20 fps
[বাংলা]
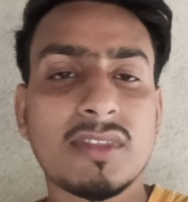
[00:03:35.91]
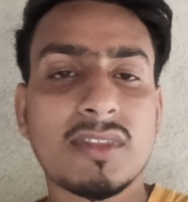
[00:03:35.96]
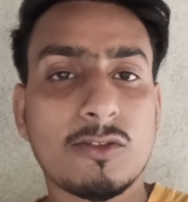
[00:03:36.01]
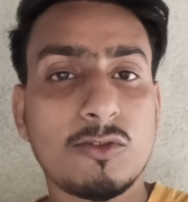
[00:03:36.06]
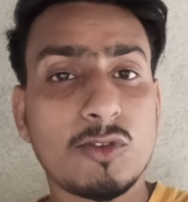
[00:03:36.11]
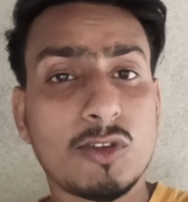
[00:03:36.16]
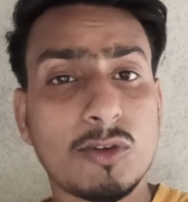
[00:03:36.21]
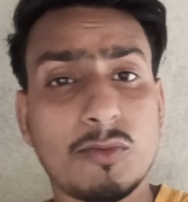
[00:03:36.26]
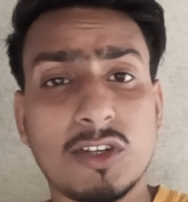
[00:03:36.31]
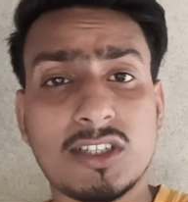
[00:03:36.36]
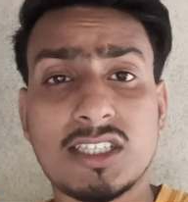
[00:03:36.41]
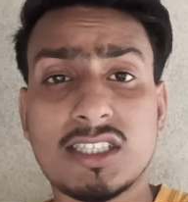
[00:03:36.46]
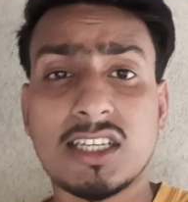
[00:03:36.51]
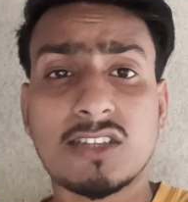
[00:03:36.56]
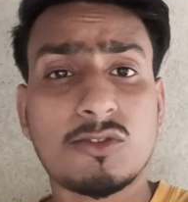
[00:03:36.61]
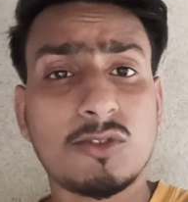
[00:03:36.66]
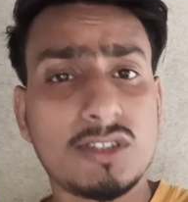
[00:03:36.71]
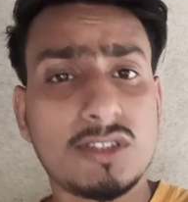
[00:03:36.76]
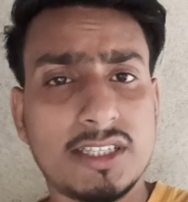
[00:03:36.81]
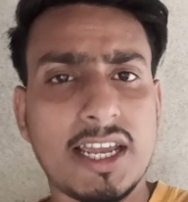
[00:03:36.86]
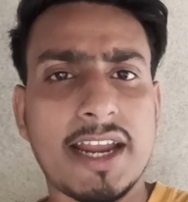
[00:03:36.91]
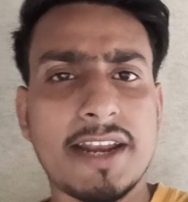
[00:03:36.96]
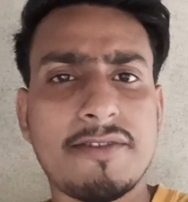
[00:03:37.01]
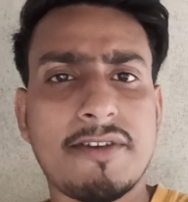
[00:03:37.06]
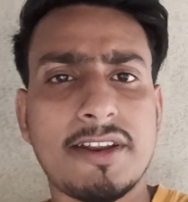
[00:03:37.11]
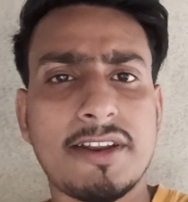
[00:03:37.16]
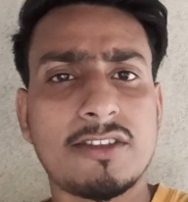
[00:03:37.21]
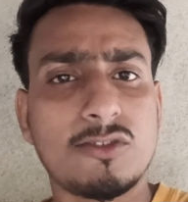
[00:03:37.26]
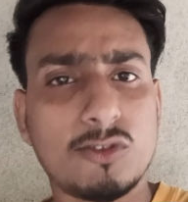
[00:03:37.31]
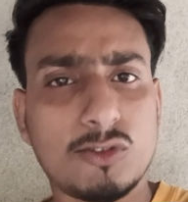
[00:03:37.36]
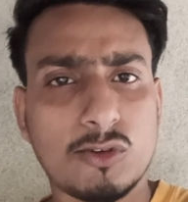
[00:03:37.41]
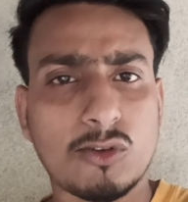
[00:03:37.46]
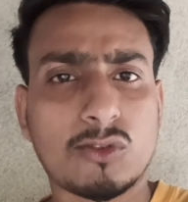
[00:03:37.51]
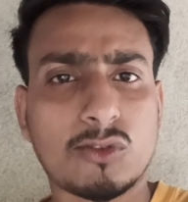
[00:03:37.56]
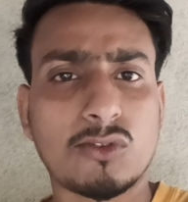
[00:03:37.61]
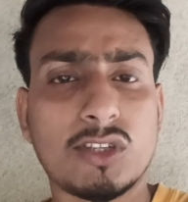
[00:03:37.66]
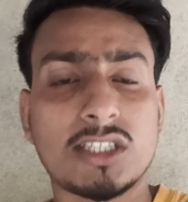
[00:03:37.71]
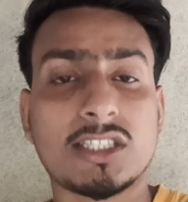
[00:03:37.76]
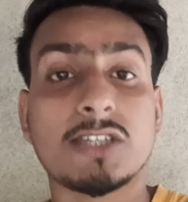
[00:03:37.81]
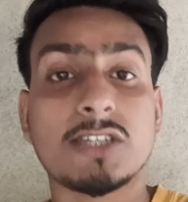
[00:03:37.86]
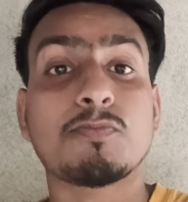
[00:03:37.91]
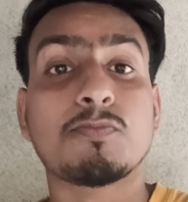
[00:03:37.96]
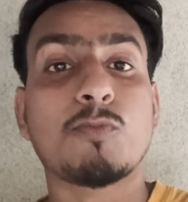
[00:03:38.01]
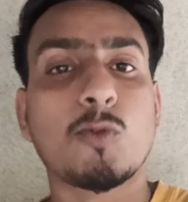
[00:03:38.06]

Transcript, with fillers: তুই তো বলছিস যে তুই সিআইডি মানে তুই সত্য দিচ্ছিস